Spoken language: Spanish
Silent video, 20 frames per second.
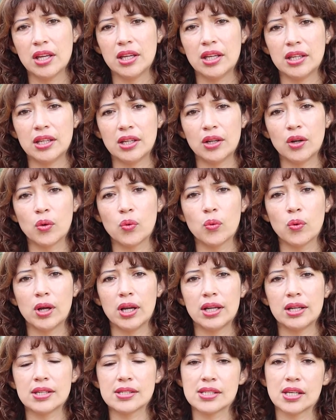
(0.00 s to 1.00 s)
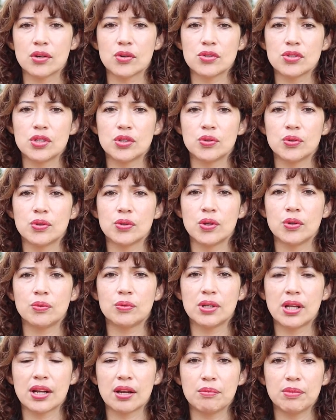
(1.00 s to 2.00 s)
lo cual se ha constituido en
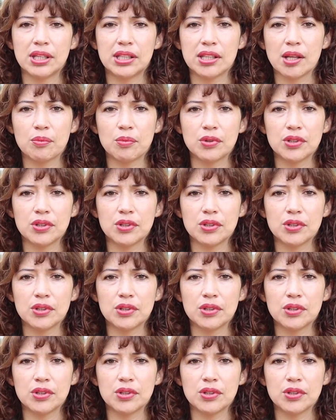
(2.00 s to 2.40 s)
una herramienta